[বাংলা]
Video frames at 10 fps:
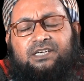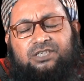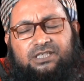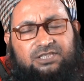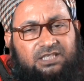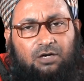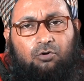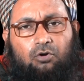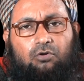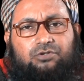সে যেটা
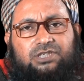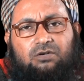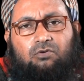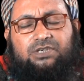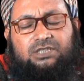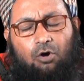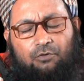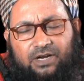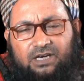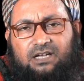হলো সেটা হলো কি যে
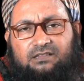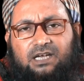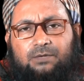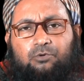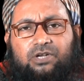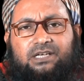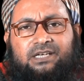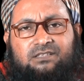অফারের ধান্দায় পড়ে